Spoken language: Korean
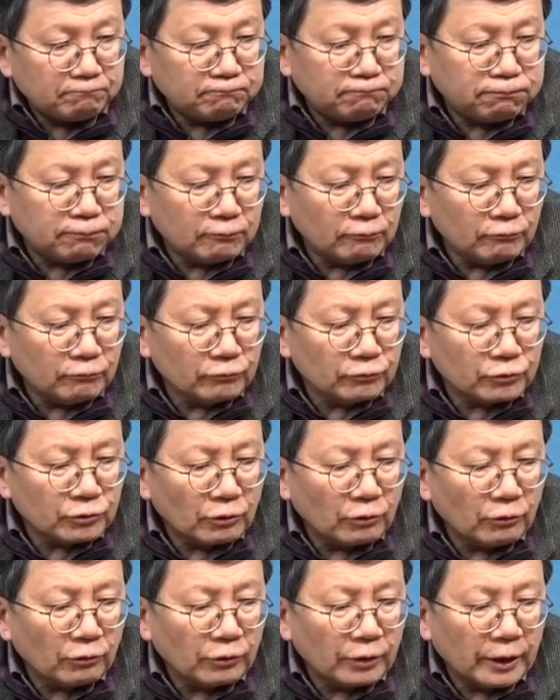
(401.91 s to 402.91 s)

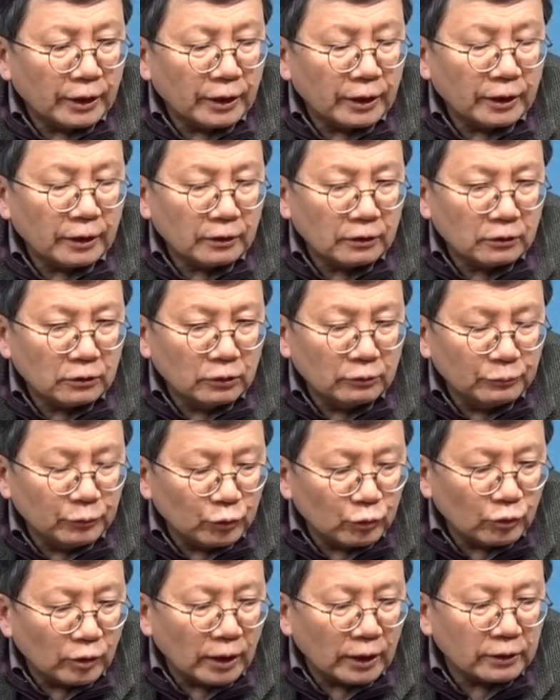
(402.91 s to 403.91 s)
풍선에
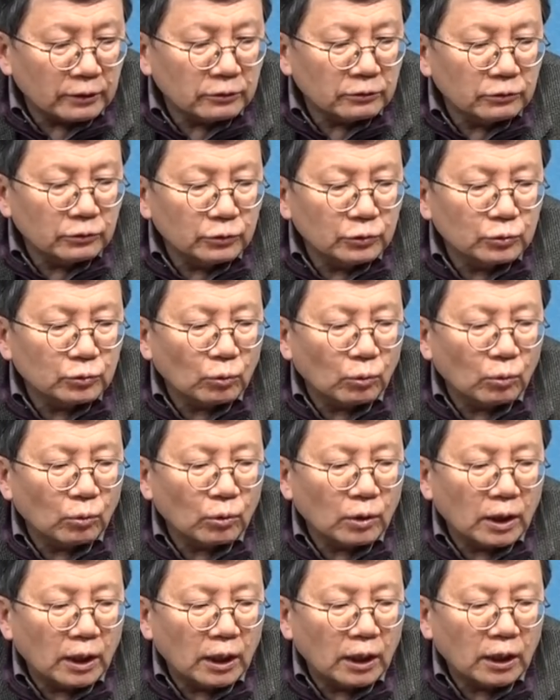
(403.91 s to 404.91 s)
음흉한
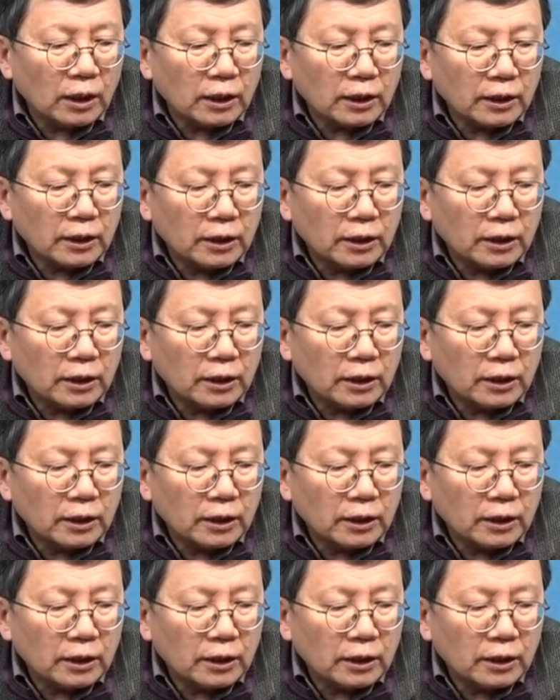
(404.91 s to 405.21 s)
의도가